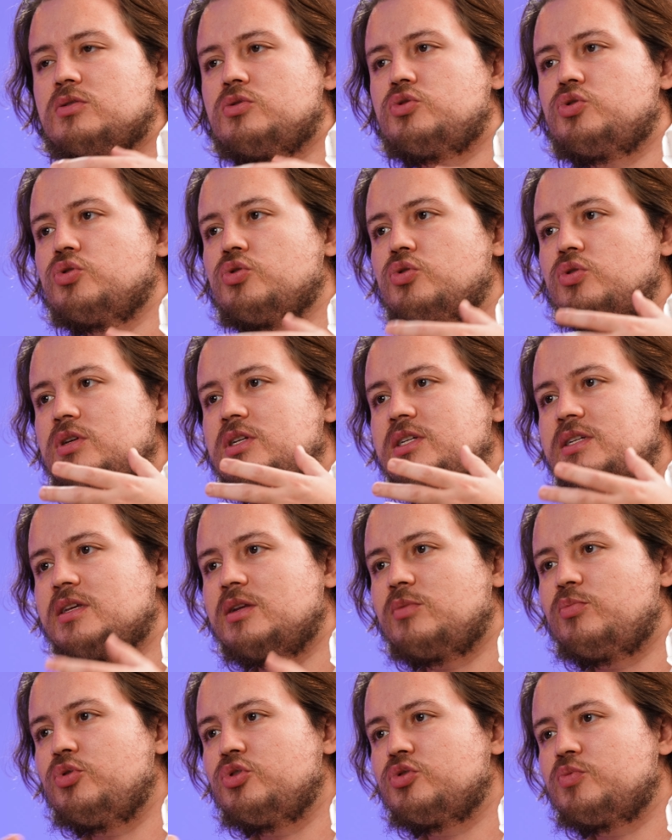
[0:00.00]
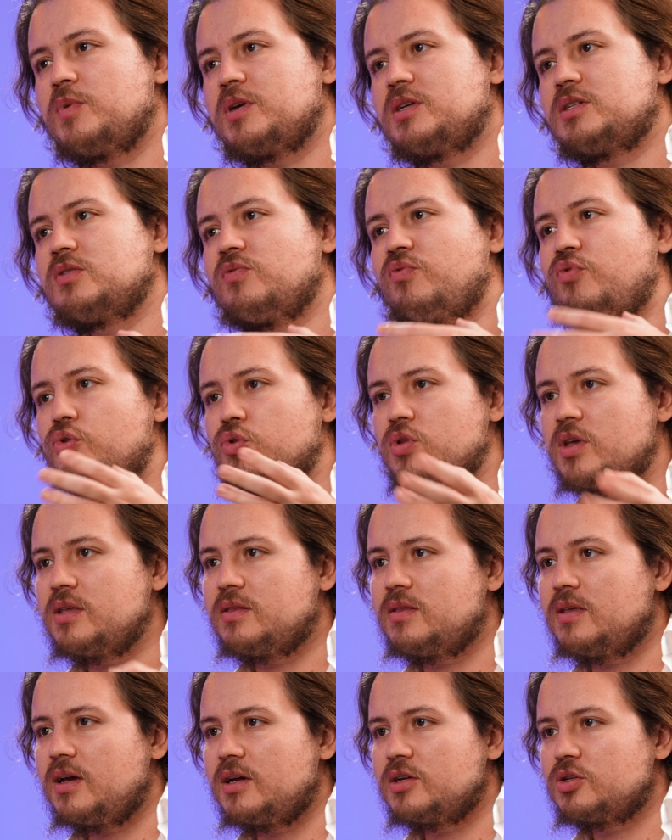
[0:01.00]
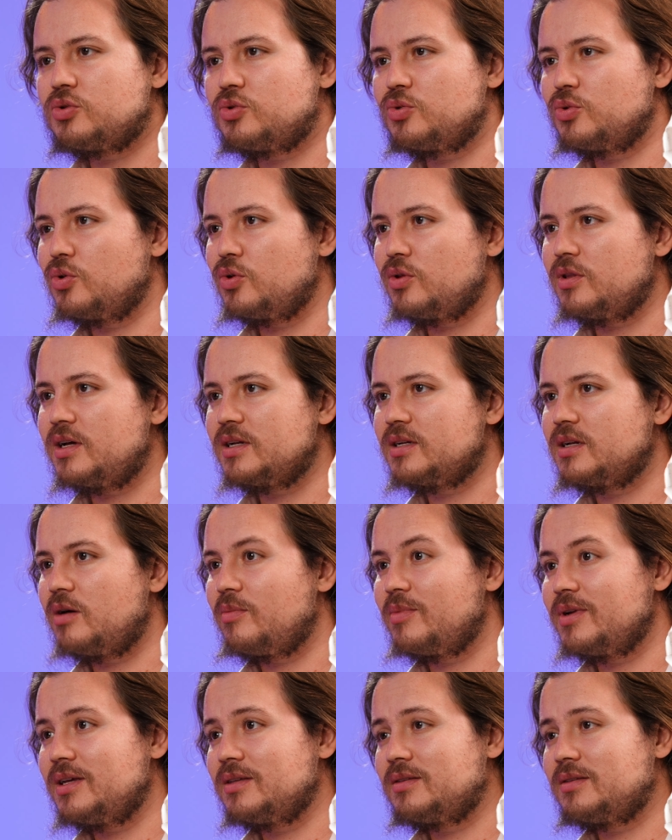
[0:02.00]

Çünkü işleri büyütmek için fona ihtiyaç duyuyorlar ama